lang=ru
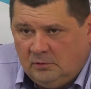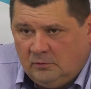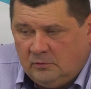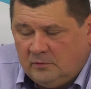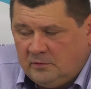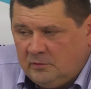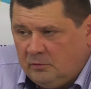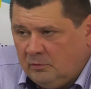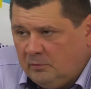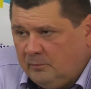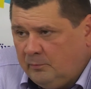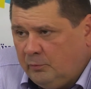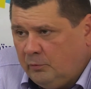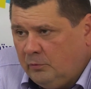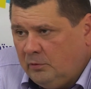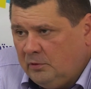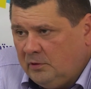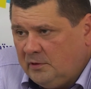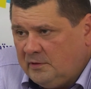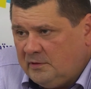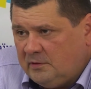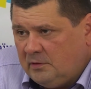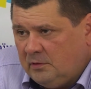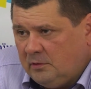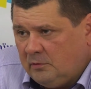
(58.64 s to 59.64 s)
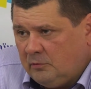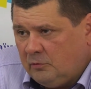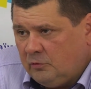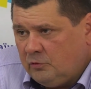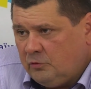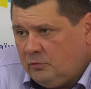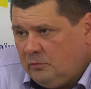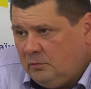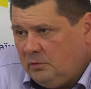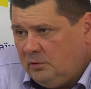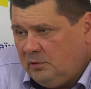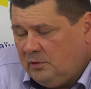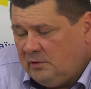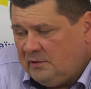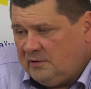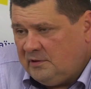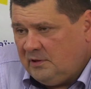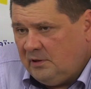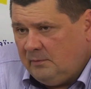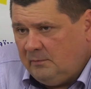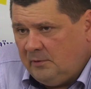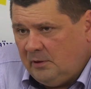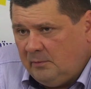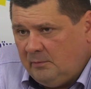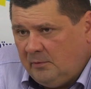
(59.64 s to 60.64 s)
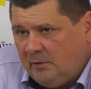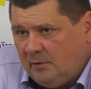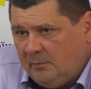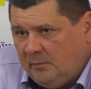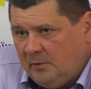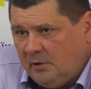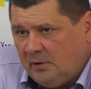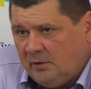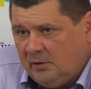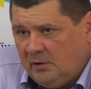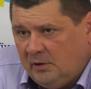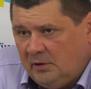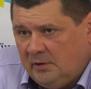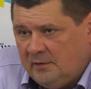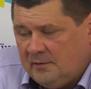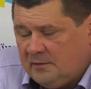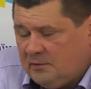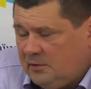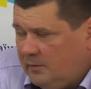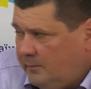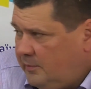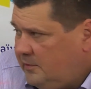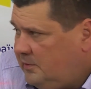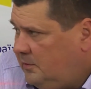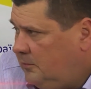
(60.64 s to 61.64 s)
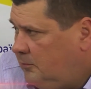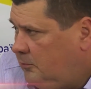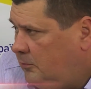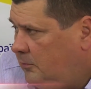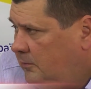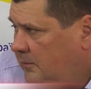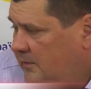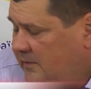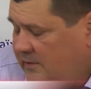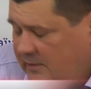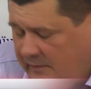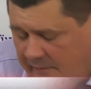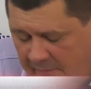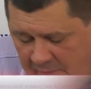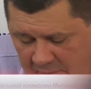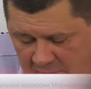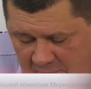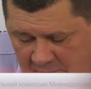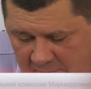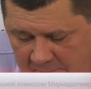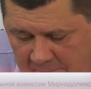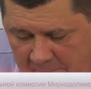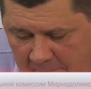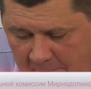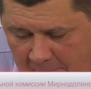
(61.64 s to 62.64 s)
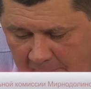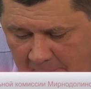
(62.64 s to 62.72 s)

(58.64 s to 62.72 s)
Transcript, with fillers: то есть он полностью окружен землями Мирно-Долинского поселкового совета.